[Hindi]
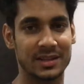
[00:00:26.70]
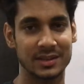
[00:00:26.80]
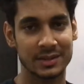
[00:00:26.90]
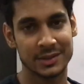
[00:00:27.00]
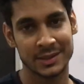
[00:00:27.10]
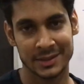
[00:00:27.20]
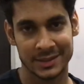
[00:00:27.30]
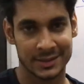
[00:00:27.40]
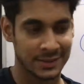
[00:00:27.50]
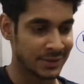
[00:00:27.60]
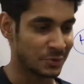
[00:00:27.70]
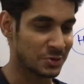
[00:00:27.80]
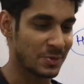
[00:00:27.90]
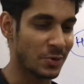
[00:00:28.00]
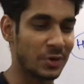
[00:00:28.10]
आता
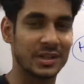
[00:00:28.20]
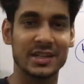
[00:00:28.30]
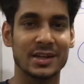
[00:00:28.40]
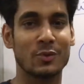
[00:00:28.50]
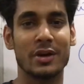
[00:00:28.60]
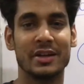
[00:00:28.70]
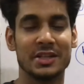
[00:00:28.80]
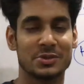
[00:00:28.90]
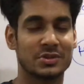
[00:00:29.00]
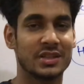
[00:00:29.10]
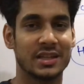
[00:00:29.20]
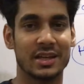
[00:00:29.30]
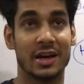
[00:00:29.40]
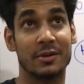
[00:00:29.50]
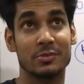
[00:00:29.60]
उसमें और क्या क्या क्वालिटीज़ होती हैं
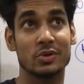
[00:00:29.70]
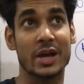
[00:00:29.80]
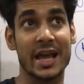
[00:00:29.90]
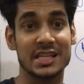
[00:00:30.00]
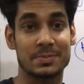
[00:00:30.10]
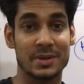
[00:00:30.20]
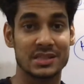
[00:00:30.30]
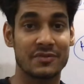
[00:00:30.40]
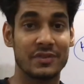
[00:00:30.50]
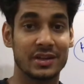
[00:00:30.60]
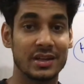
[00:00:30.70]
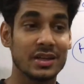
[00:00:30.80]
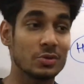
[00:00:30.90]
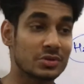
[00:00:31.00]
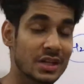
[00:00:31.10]
हम स्पेसिफिकली
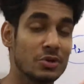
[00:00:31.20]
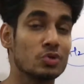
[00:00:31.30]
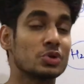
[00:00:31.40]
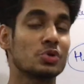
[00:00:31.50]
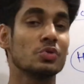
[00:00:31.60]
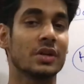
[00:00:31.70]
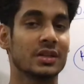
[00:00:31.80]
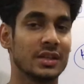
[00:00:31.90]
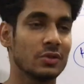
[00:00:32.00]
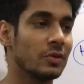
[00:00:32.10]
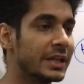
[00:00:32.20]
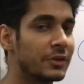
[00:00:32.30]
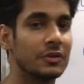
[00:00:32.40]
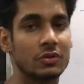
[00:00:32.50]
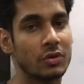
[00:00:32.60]
उसका यूज क्यों करते हैं क्योंकि
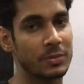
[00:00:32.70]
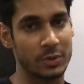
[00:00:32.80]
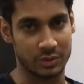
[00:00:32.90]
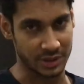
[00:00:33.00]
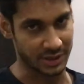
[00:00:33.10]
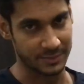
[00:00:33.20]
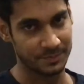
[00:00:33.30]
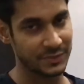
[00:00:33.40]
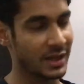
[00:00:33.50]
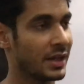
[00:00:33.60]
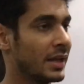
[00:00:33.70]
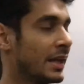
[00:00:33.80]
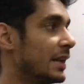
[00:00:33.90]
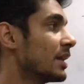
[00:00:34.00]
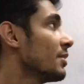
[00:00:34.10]
लिक्विड तो और भी होते हैं
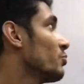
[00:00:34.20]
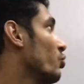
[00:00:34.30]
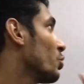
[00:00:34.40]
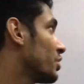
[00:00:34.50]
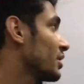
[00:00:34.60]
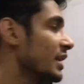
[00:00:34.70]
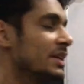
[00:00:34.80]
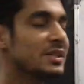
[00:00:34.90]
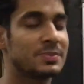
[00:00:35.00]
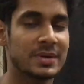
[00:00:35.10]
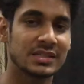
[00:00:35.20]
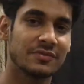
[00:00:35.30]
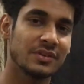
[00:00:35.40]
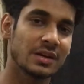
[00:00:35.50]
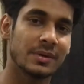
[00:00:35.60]
लेकिन हम वाटर का ही
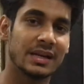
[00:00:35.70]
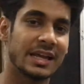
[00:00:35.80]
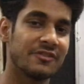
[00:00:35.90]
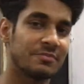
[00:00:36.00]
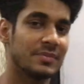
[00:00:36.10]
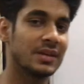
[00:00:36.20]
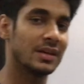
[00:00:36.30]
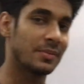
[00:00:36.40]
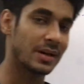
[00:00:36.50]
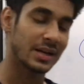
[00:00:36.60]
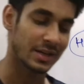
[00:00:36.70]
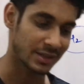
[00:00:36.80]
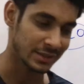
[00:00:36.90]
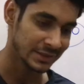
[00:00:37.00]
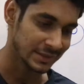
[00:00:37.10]
स्पेसिफिक हमारी लाइफ में हमारा
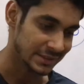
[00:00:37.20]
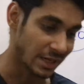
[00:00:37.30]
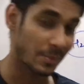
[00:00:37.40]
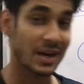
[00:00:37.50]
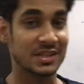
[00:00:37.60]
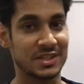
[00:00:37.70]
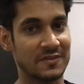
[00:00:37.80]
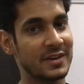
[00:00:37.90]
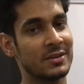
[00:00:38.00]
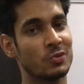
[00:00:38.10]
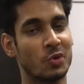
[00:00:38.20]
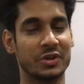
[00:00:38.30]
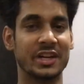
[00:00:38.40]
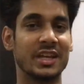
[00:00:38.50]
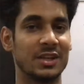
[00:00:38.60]
हमारा जीवन
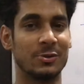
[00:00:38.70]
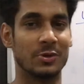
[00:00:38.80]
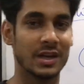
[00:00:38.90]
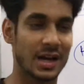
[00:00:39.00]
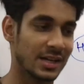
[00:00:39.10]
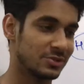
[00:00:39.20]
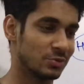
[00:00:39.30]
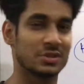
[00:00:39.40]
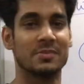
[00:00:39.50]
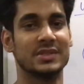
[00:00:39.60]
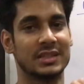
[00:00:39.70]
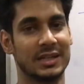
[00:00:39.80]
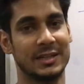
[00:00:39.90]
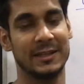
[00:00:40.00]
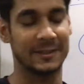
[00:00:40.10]
वाटर ही क्यों है आज वो
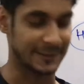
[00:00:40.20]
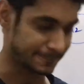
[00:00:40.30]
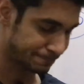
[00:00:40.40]
समझेंगे ठीक है